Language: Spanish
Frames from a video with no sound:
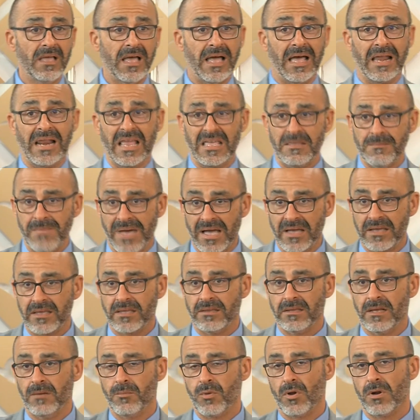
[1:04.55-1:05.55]
a la
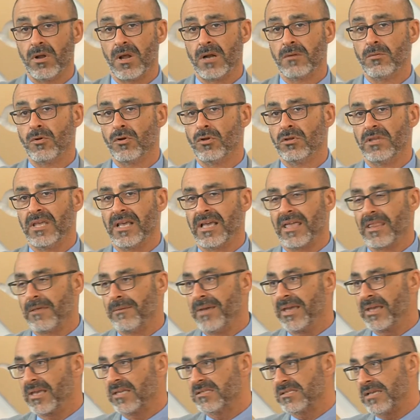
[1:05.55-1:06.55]
imagen del pueblo de Albolote cada
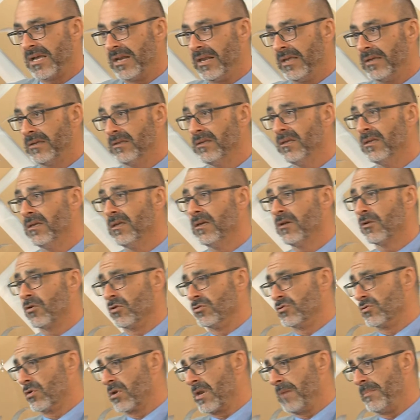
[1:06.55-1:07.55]
vez que salen
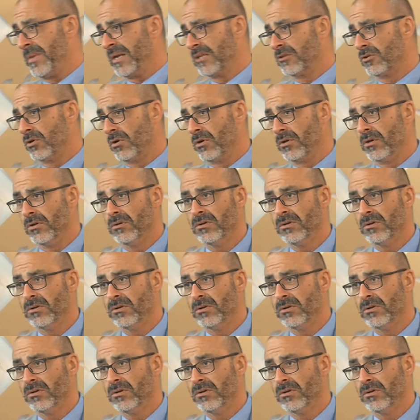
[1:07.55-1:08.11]
con su repertorio.